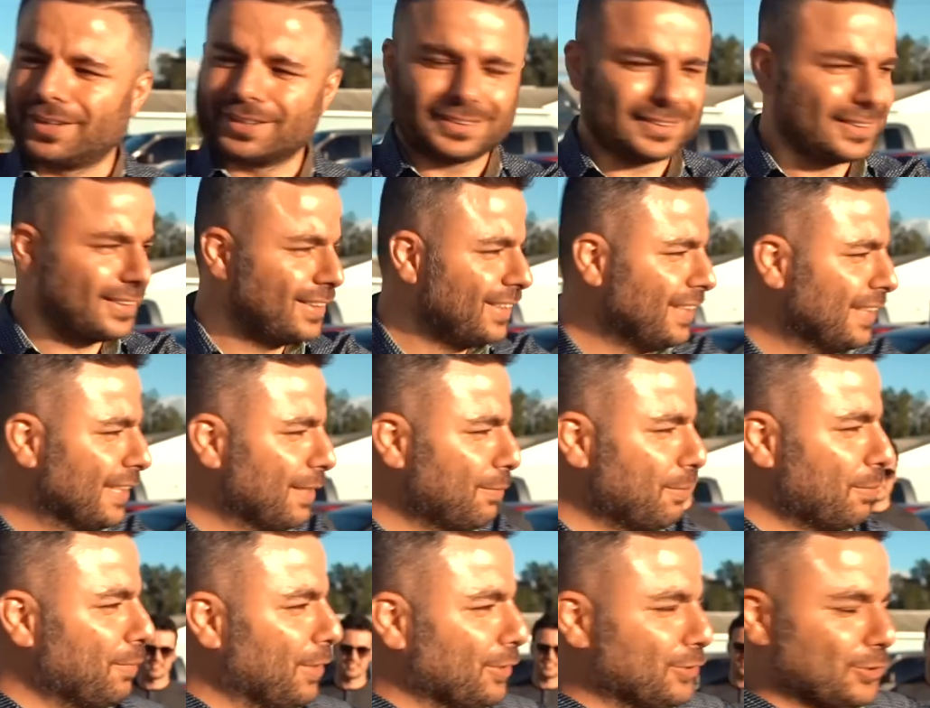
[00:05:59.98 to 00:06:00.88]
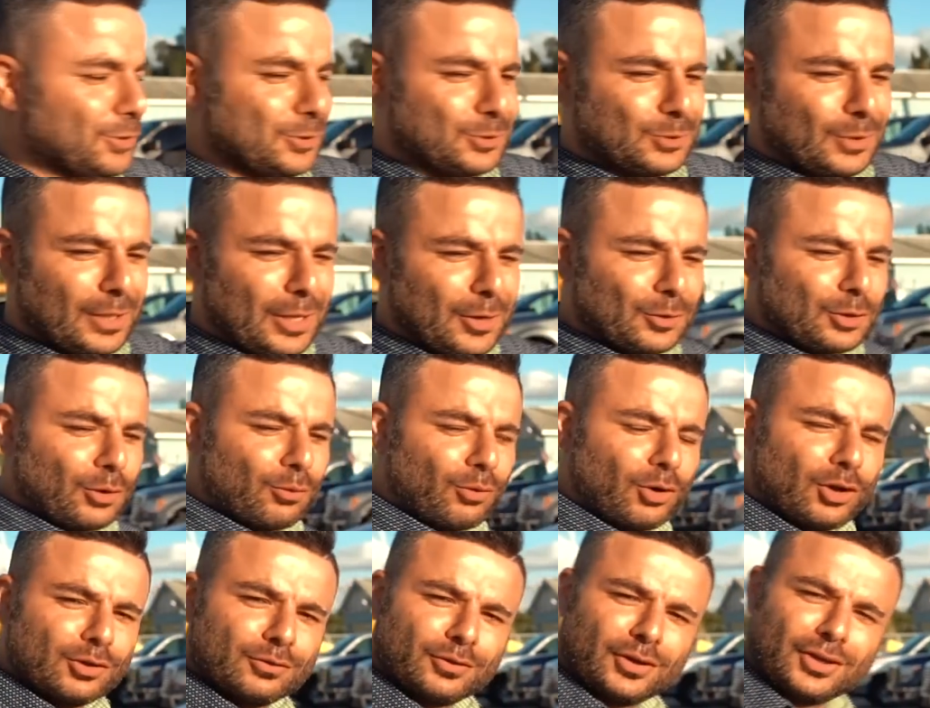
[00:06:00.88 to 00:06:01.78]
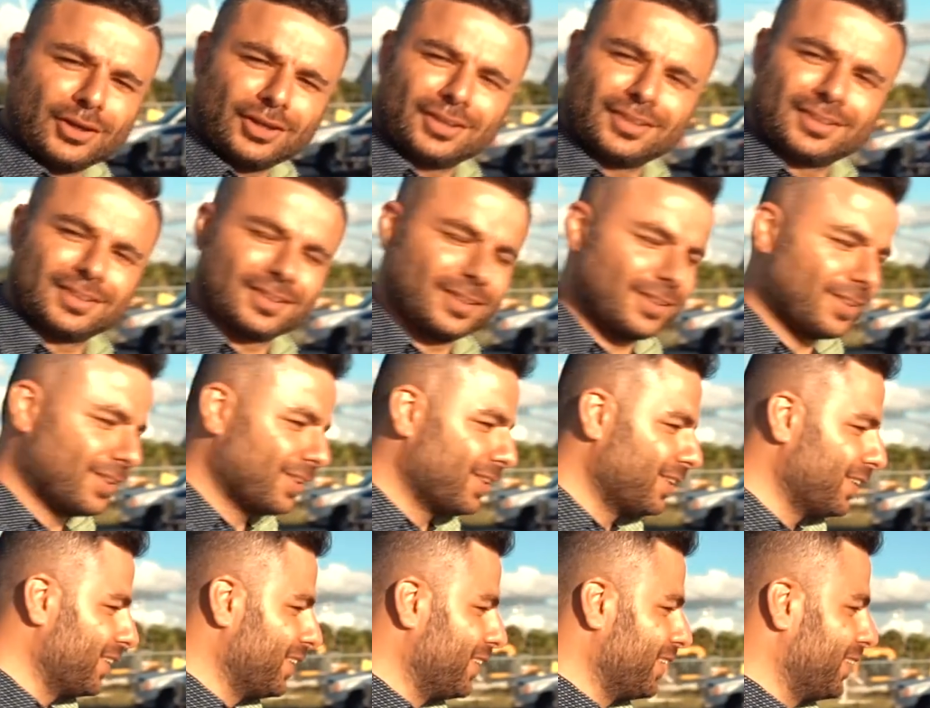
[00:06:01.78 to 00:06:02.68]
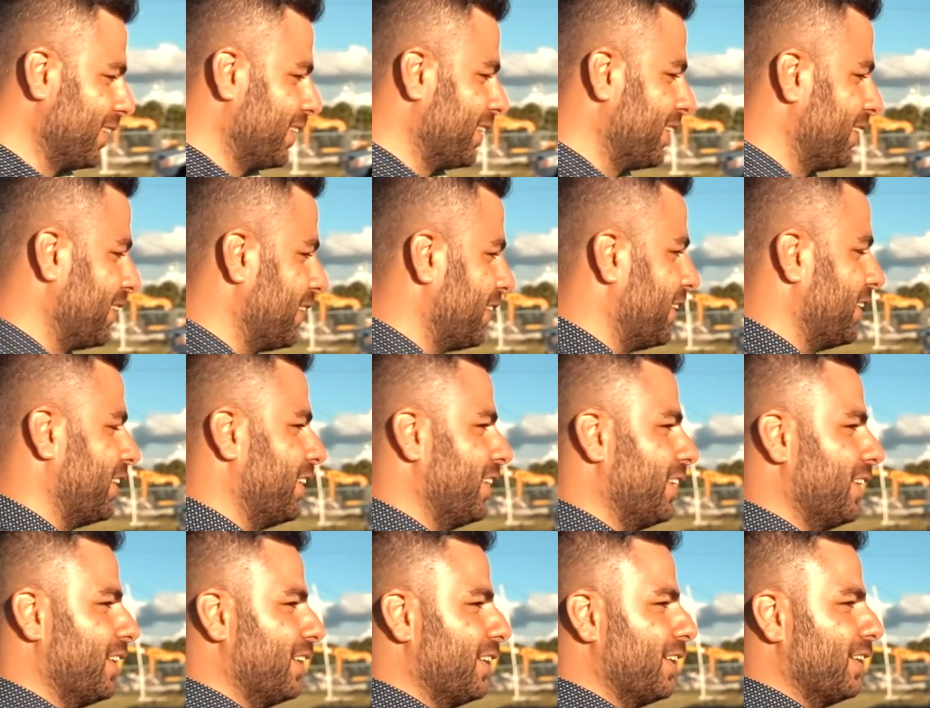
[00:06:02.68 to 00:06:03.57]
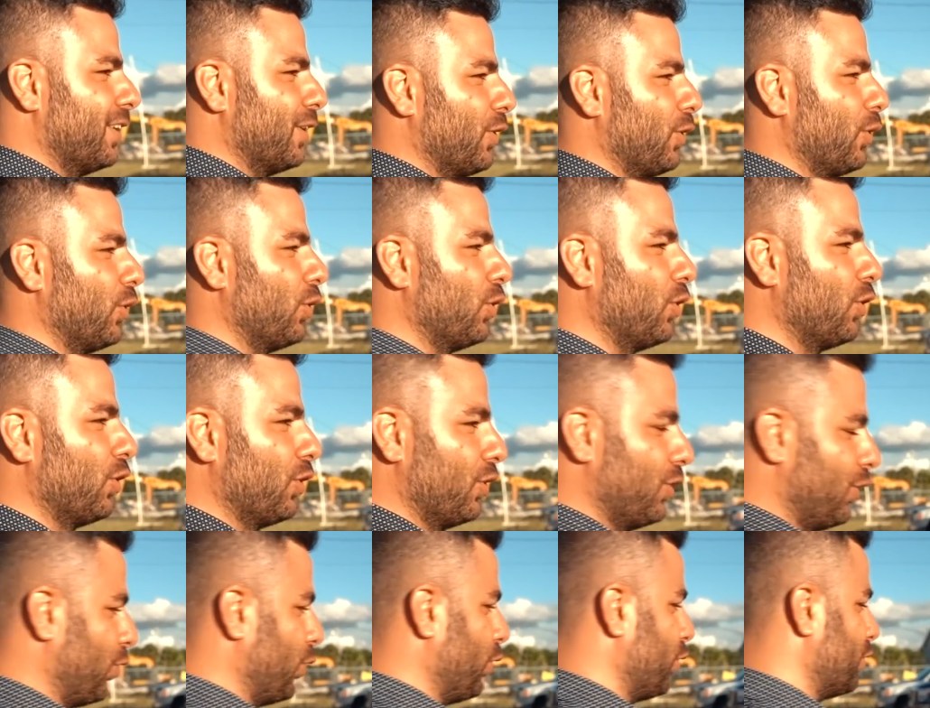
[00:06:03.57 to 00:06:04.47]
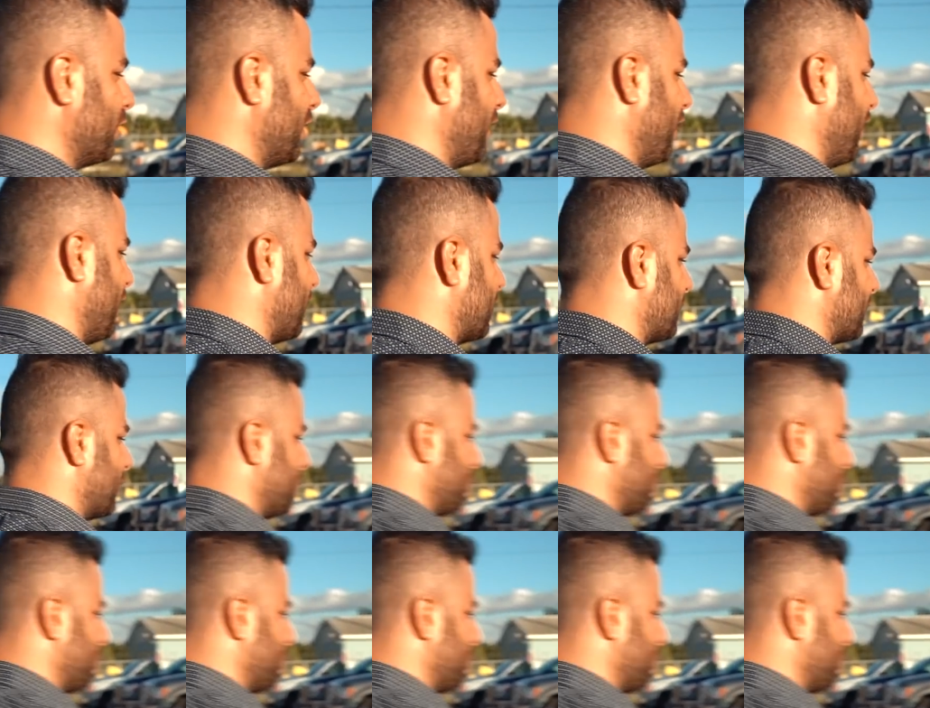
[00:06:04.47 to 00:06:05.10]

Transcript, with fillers: var. 2500 dolar. O da Volvo. Aha. Ee, Gösteririz biraz. Onda evet.